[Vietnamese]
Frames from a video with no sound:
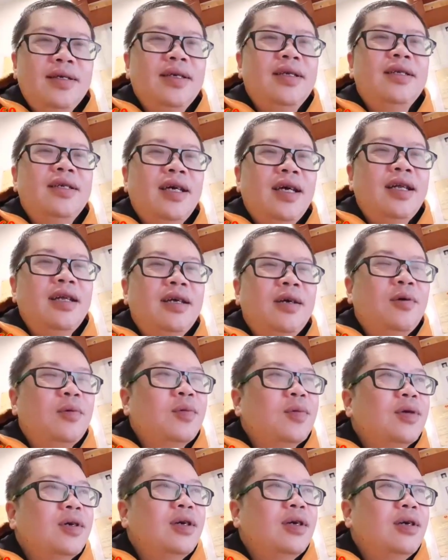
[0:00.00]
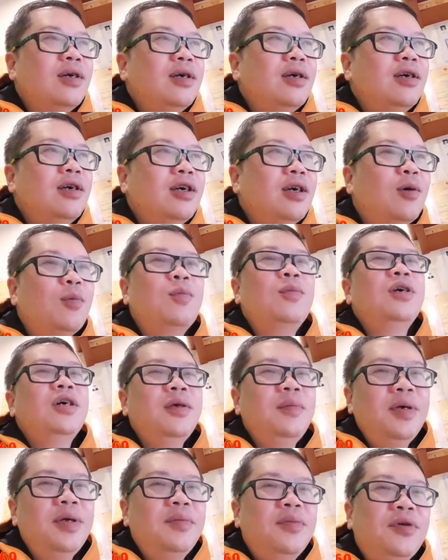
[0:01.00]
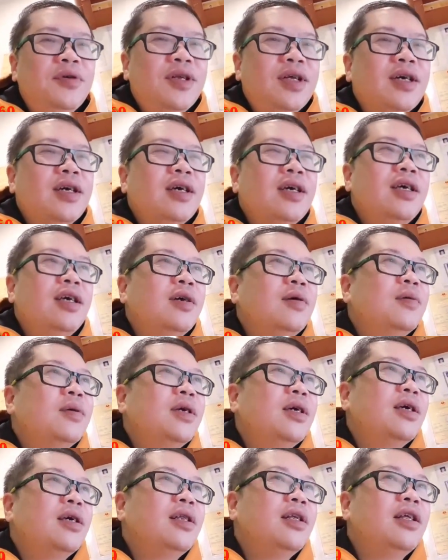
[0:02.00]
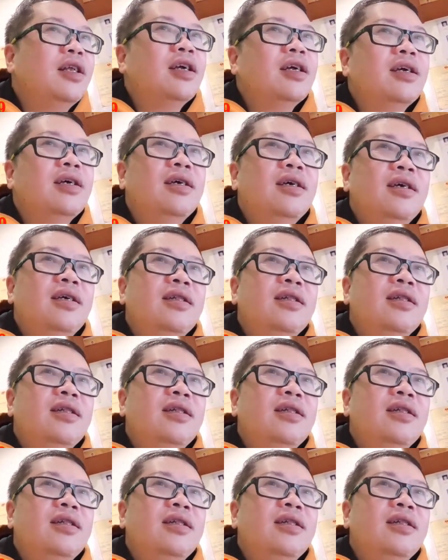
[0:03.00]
dân gian học 10 biết 1 là cái kiểu này. Nên là